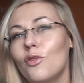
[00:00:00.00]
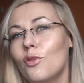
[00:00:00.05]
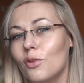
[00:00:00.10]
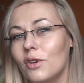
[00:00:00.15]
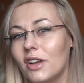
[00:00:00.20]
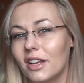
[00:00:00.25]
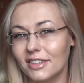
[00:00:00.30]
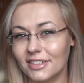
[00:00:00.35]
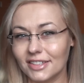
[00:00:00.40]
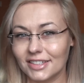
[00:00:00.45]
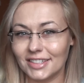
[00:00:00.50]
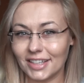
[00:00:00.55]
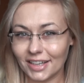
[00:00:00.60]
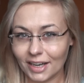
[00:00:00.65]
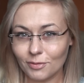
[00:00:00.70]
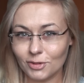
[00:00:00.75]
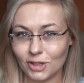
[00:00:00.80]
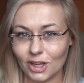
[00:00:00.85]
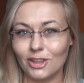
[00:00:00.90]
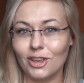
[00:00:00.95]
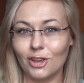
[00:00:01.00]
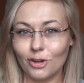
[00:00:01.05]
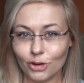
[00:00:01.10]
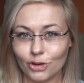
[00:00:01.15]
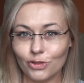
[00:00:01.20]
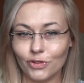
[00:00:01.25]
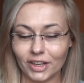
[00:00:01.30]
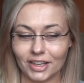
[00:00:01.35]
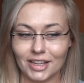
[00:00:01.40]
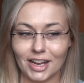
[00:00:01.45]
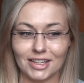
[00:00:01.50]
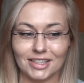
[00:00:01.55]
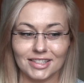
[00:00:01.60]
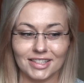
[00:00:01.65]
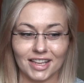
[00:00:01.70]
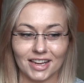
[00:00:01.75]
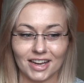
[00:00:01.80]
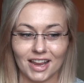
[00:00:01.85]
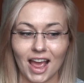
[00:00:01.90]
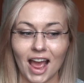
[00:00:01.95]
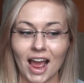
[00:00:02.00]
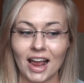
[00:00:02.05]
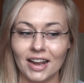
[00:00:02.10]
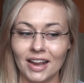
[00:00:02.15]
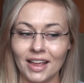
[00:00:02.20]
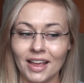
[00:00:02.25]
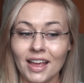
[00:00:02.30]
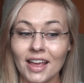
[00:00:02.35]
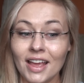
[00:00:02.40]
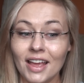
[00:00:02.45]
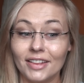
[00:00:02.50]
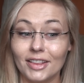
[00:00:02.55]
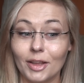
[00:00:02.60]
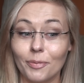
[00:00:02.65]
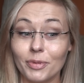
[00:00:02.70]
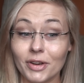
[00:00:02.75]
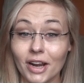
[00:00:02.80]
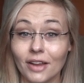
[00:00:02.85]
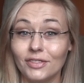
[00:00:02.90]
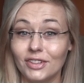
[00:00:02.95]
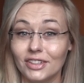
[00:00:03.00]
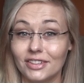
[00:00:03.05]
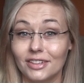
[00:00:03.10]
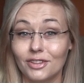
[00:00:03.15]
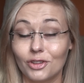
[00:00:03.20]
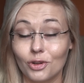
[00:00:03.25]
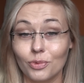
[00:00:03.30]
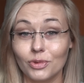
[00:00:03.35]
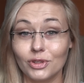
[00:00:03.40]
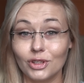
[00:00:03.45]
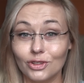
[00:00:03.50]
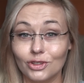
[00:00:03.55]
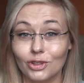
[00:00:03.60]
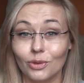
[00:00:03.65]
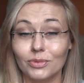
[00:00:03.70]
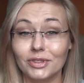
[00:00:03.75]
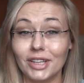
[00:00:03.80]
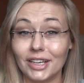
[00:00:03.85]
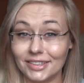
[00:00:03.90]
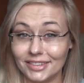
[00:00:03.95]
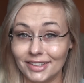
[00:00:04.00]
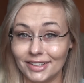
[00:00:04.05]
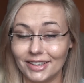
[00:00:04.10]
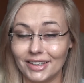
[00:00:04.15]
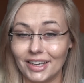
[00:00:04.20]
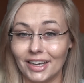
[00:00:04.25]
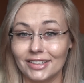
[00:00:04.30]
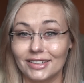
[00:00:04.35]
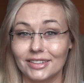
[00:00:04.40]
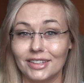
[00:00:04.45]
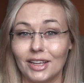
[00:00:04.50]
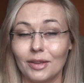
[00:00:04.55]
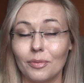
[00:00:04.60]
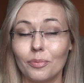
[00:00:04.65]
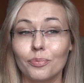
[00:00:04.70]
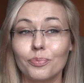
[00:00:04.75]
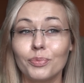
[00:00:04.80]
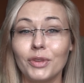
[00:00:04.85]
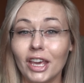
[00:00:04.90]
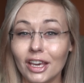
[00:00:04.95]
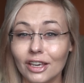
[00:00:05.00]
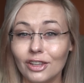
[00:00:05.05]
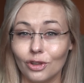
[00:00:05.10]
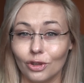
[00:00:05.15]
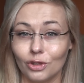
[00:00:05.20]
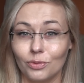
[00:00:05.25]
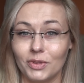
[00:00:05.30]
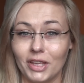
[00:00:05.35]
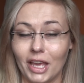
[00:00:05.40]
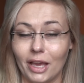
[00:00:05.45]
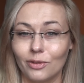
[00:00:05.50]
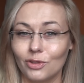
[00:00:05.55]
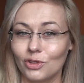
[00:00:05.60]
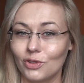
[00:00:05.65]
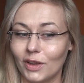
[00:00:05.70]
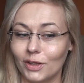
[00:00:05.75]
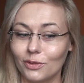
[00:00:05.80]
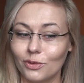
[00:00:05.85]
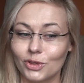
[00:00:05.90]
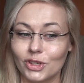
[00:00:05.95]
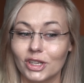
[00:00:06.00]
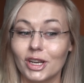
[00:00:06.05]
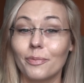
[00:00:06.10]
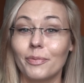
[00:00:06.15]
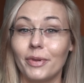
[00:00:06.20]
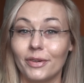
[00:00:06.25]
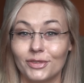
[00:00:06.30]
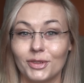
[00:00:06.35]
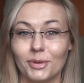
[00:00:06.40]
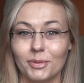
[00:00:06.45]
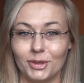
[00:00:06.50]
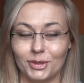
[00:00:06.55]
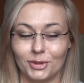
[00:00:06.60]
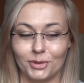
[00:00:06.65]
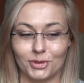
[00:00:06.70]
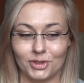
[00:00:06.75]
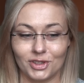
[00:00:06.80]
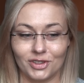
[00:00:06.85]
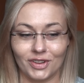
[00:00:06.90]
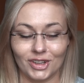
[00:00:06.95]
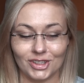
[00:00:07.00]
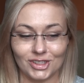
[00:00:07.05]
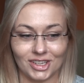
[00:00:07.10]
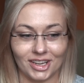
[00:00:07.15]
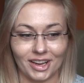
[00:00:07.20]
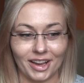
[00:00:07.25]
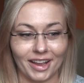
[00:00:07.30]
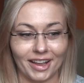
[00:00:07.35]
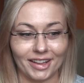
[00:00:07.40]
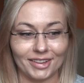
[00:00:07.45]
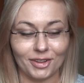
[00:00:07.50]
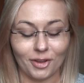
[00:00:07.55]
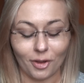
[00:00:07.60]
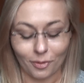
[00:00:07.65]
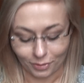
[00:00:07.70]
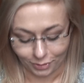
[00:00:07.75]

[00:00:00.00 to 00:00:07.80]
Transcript: ogóle staram się nie rozświetlać cery, ale naprawdę te drobinki są tak delikatne, pięknie odbijają światło, że na pewno będę używać e, tego